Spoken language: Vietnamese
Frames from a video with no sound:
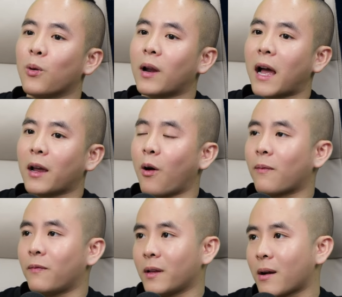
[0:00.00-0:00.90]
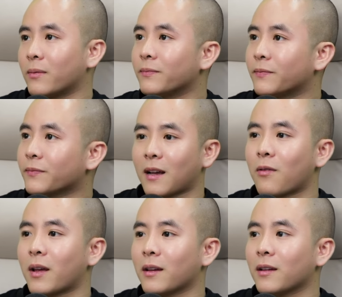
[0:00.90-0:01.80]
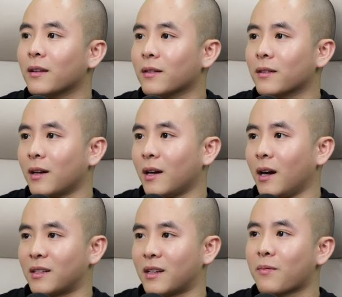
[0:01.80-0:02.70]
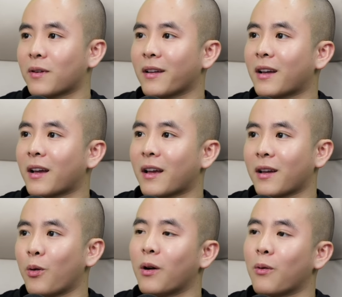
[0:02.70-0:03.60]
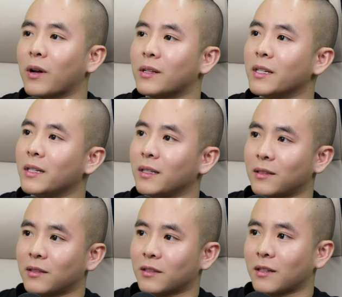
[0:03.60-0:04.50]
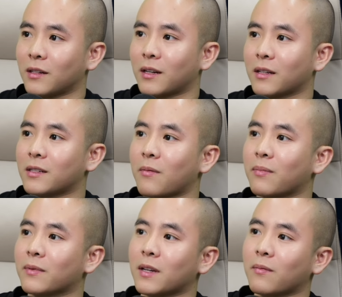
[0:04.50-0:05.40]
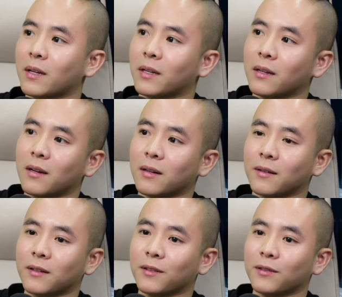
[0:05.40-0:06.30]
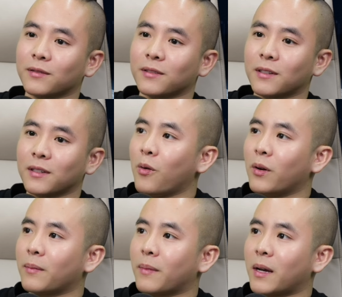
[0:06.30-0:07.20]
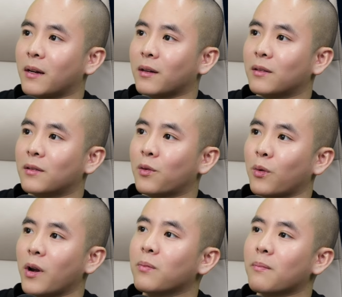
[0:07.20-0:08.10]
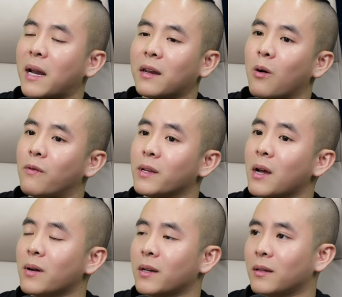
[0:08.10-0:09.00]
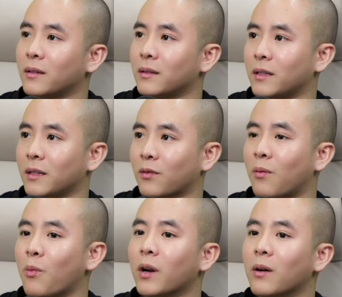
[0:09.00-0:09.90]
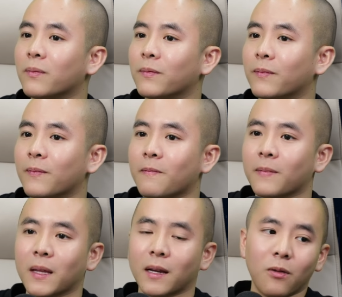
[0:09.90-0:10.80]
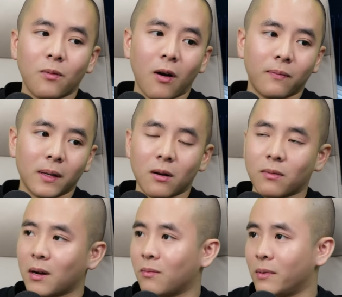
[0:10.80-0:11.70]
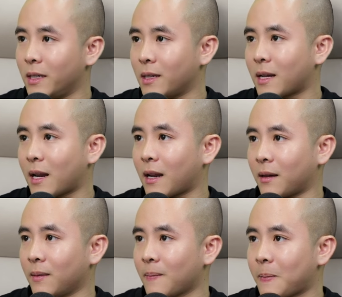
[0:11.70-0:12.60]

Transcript: ngồi lại họp với nhau thì sau đấy ở trong cái cái hội đồng quản trị trong trong cái ờ, cái đội mà cổ đông ban đầu với nhau ấy thì có bốn ông thì các ông họp với nhau các ông mới chia ra là